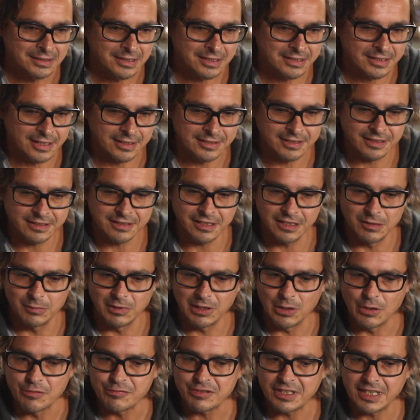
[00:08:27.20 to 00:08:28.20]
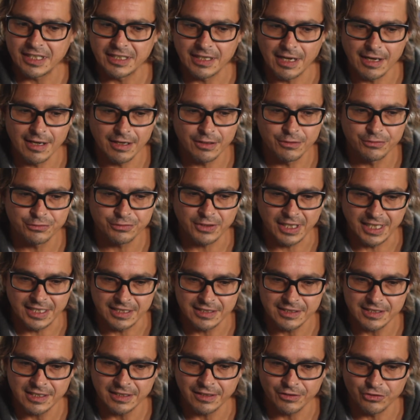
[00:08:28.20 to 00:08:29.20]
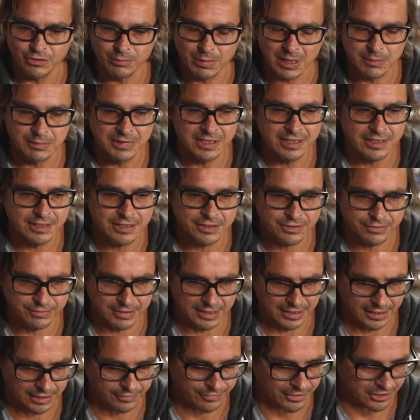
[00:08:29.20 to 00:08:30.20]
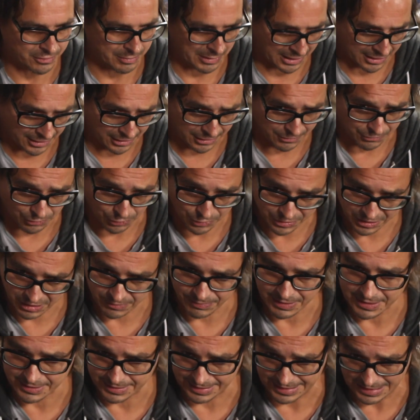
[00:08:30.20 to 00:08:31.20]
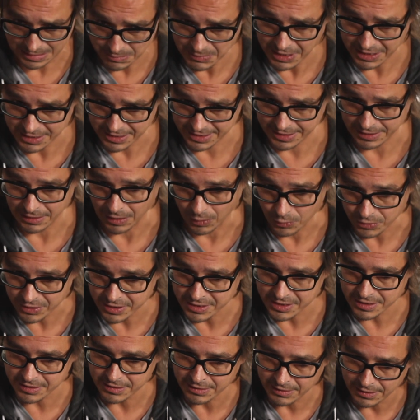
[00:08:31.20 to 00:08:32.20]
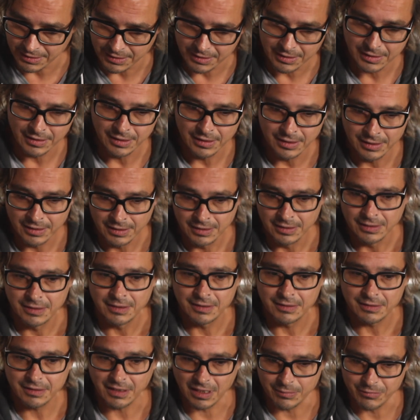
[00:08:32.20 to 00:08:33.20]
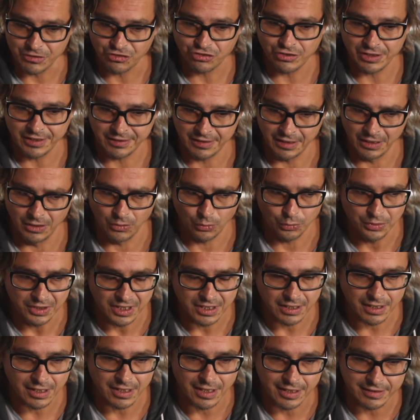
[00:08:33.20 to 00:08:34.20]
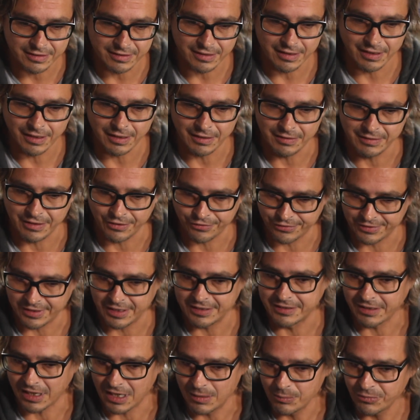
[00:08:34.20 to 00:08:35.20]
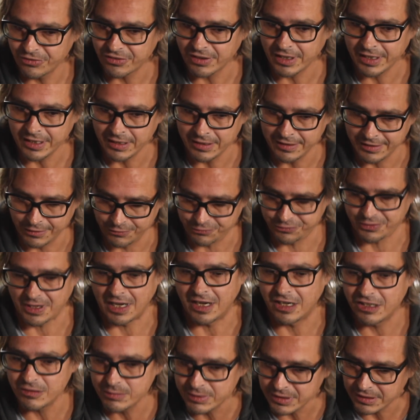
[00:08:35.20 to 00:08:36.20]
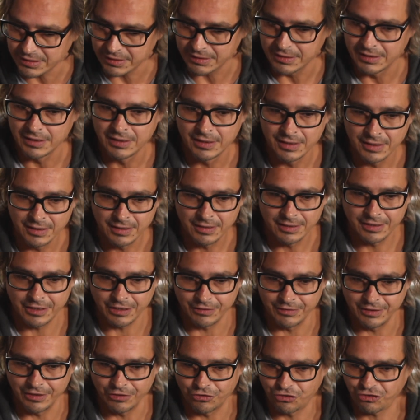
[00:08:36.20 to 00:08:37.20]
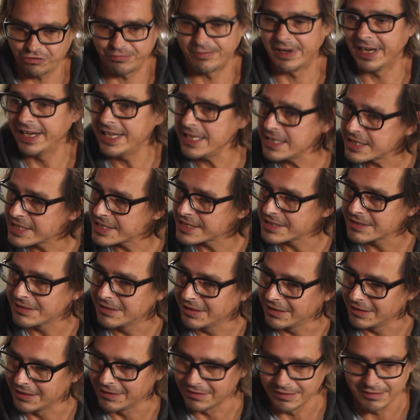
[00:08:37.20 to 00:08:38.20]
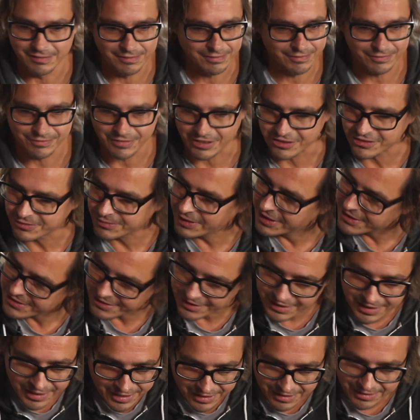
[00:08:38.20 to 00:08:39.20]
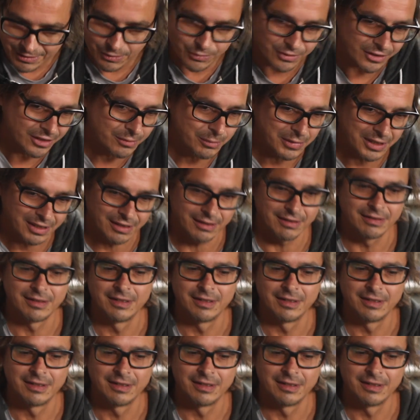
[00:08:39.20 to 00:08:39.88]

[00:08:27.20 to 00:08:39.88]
Das hat sich dann im Laufe der Jahre verändert. Also bei mir ist, wenn ich was mache, die Wurst quasi immer das Lauteste. Ja. Damit stelle ich den Grundcharakter der, des, der Drums ein, die Farbe, den, den Schweiß, den was weiß ich auch immer.